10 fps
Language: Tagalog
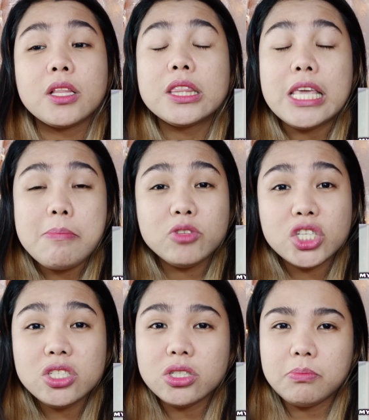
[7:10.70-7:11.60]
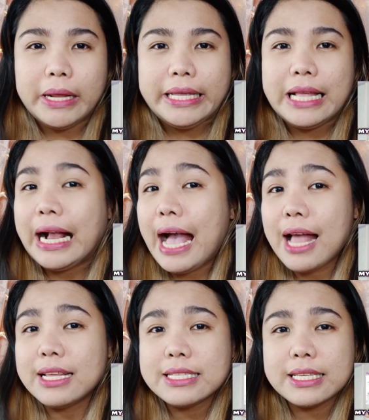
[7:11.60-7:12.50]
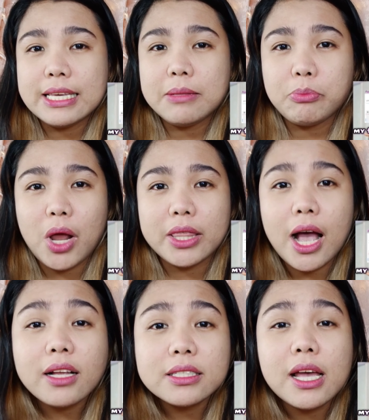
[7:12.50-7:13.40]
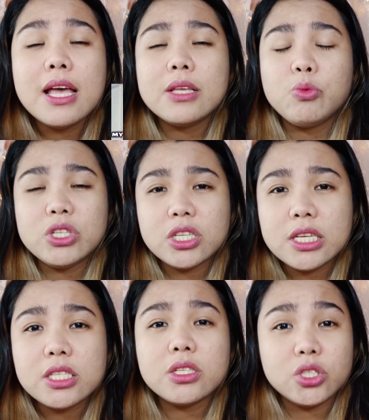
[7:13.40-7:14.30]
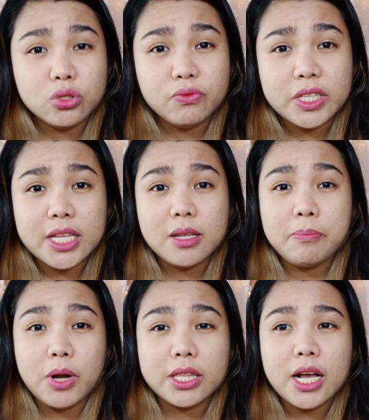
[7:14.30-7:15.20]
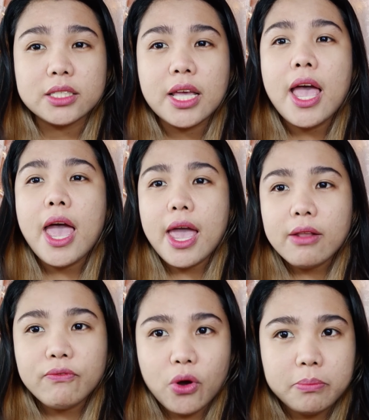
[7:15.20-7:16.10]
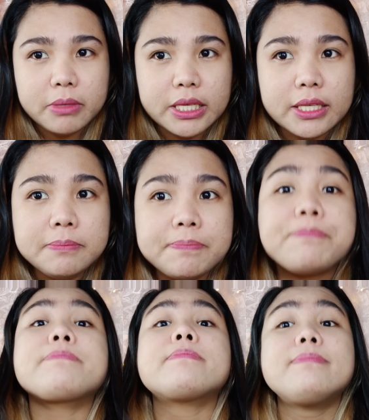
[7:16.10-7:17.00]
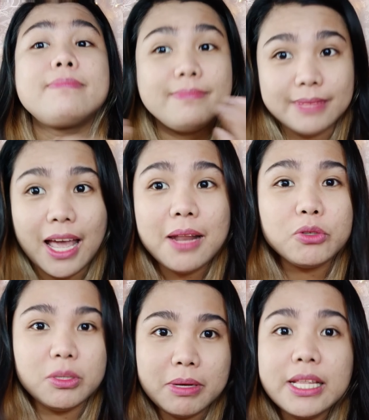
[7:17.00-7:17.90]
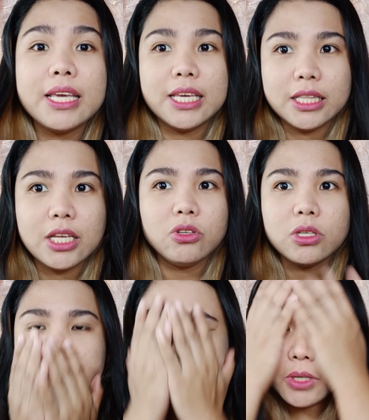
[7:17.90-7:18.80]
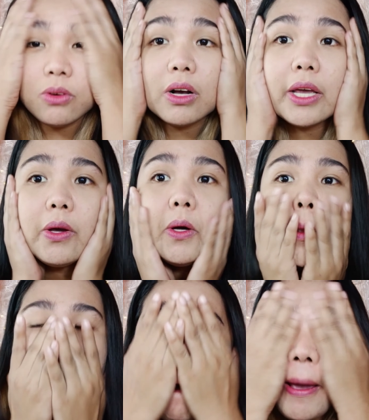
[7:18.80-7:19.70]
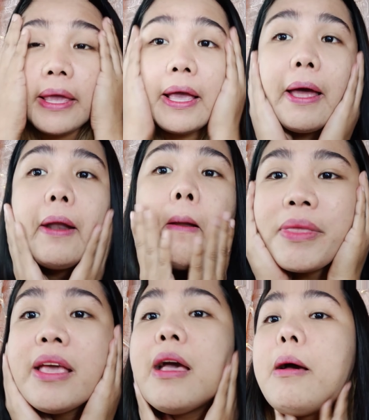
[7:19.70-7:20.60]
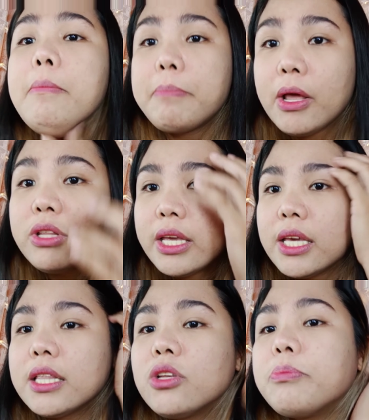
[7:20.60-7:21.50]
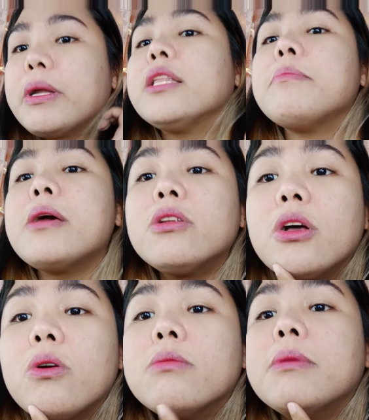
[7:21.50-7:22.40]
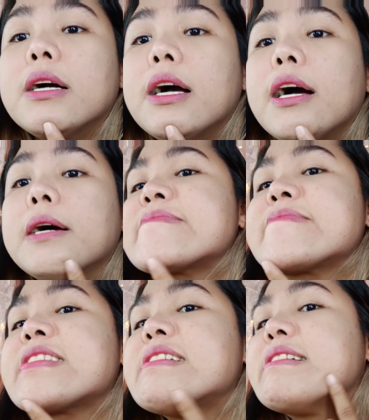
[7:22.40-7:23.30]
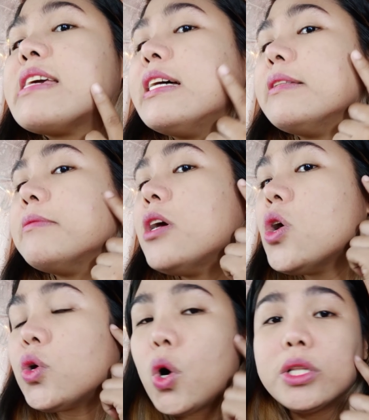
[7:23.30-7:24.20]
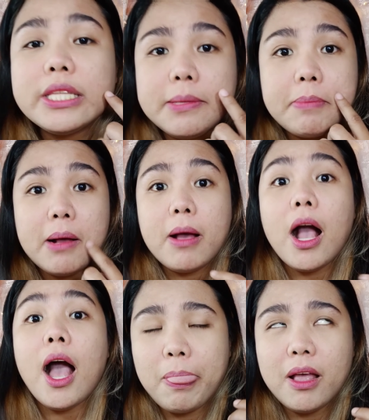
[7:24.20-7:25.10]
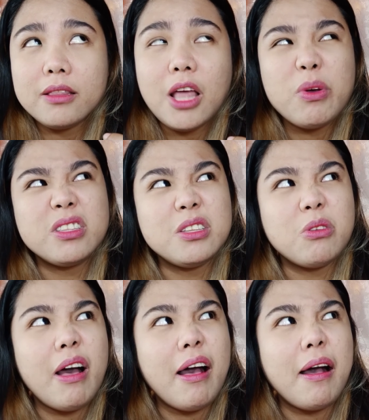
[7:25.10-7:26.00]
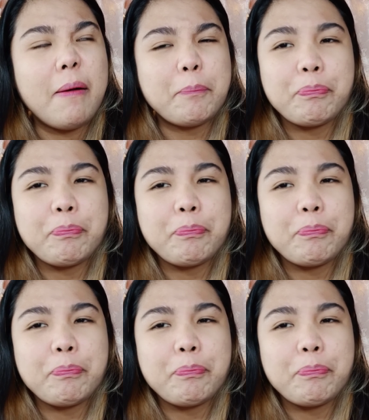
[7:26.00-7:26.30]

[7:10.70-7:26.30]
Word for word: Team Ginger Play ng Kali Skin product which is rejuvenating product. And for me, alam ko naman nakikita niyo yung itsura ko ngayon. Ayan. Pero nakikita niyo pa rin na meron akong mga ayan, konti pang mga tawag dito um